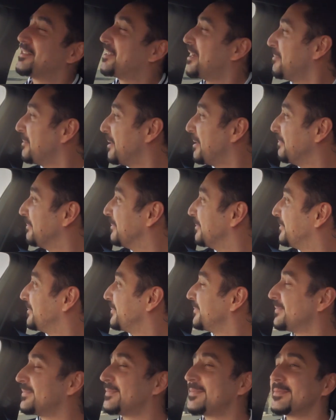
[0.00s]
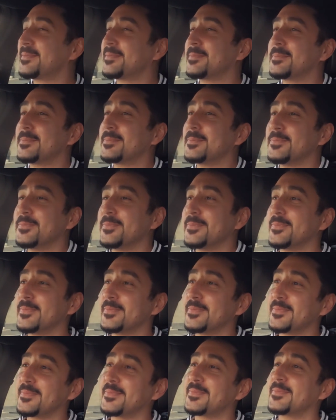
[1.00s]
Tamam. Sonra ben seni istediğin yere
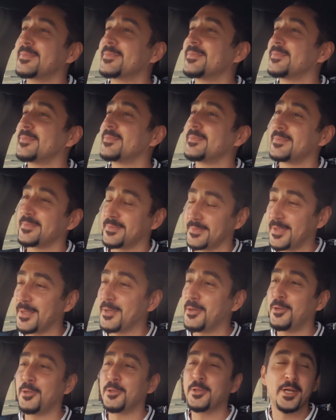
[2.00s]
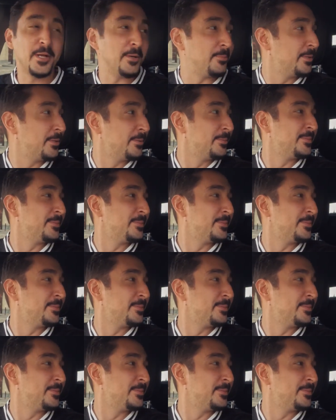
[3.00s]
bırakacağım zaten. Oldu abi.